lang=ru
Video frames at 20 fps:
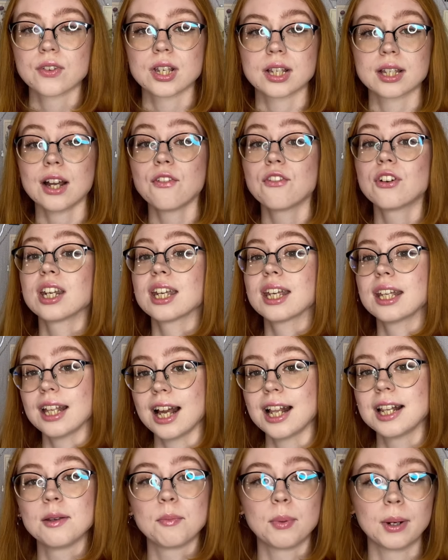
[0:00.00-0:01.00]
В состав
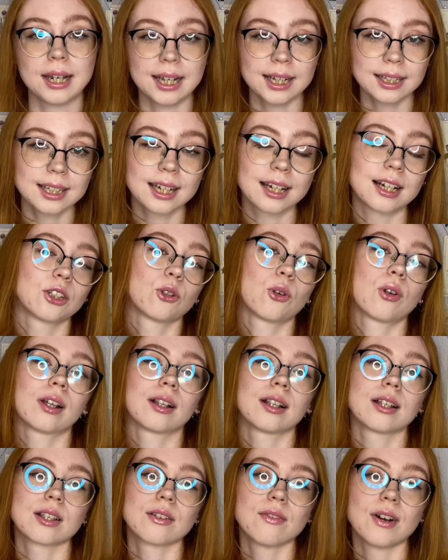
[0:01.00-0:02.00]
оригинальной палетки, которая
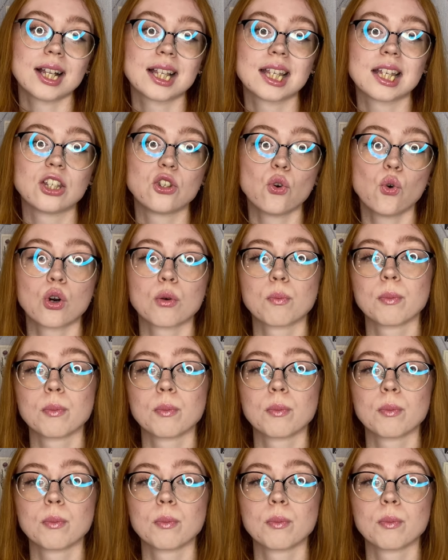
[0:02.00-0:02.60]
называется Dior